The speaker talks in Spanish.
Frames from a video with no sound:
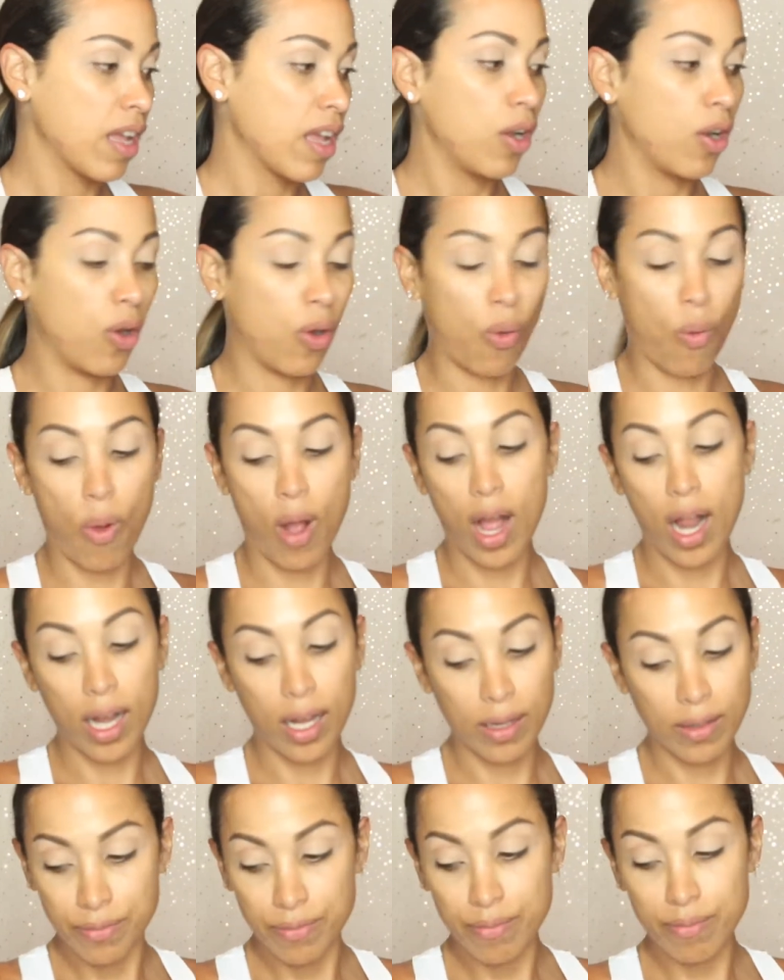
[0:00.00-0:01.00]
lo
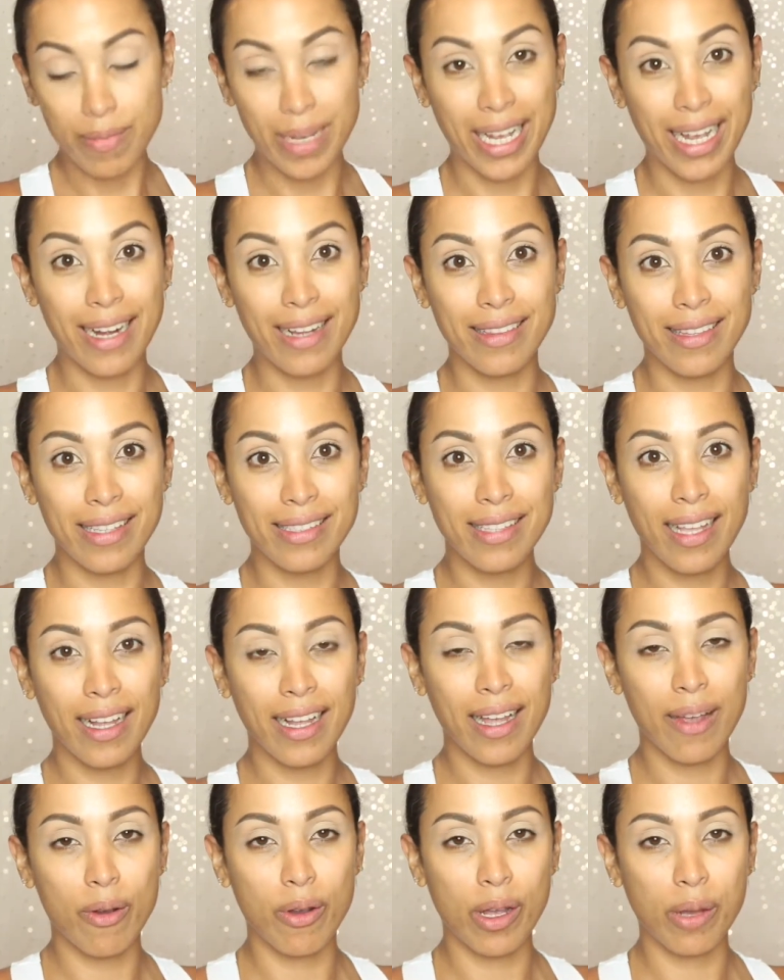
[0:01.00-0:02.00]
cual me
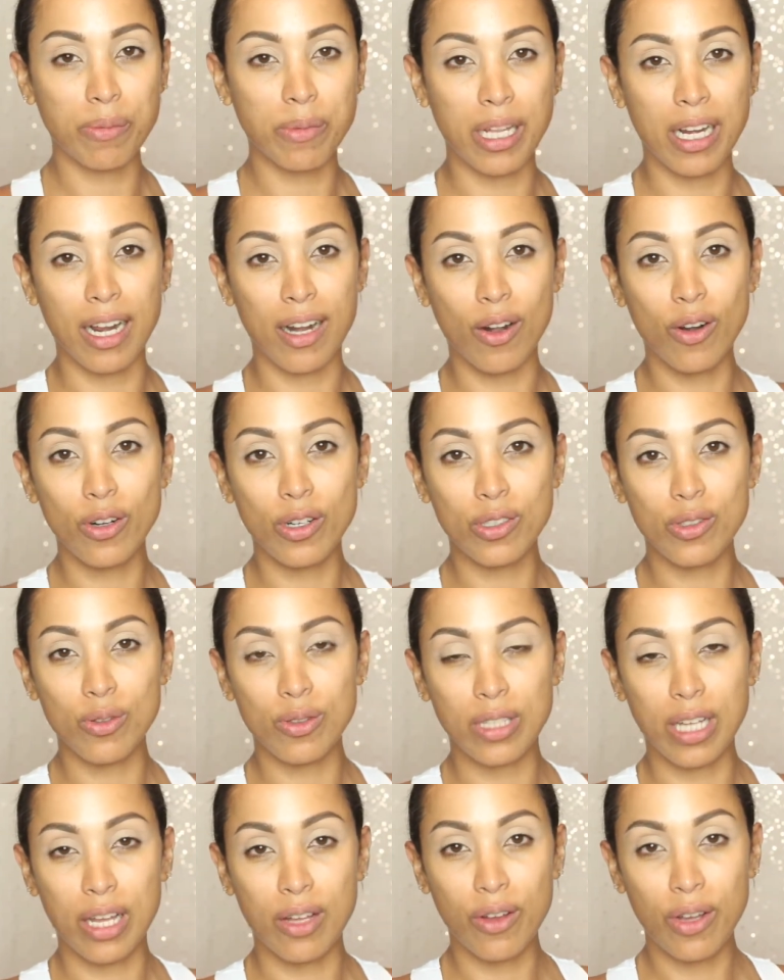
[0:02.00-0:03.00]
garantiza que voy a obtener los
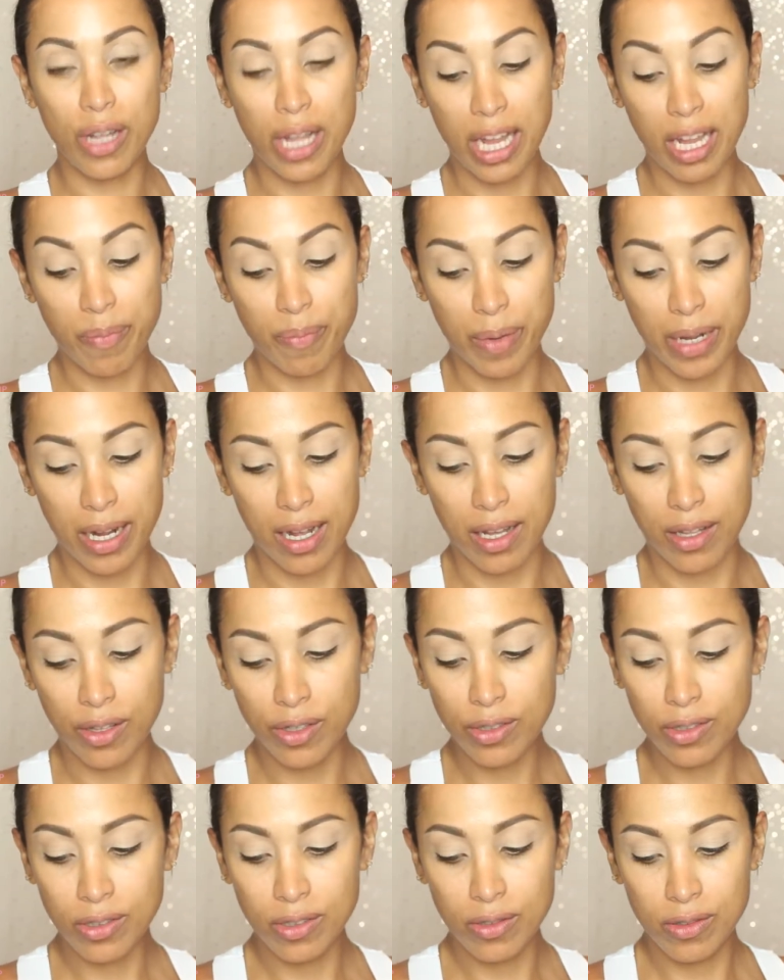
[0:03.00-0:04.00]
resultados
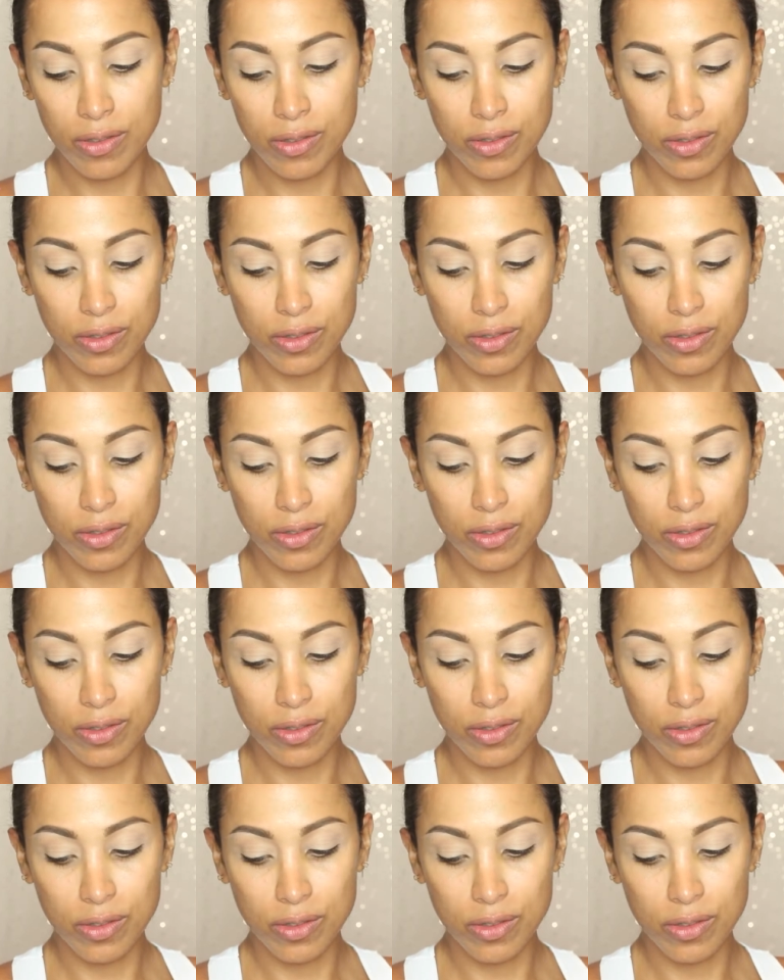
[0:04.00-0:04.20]
esperados,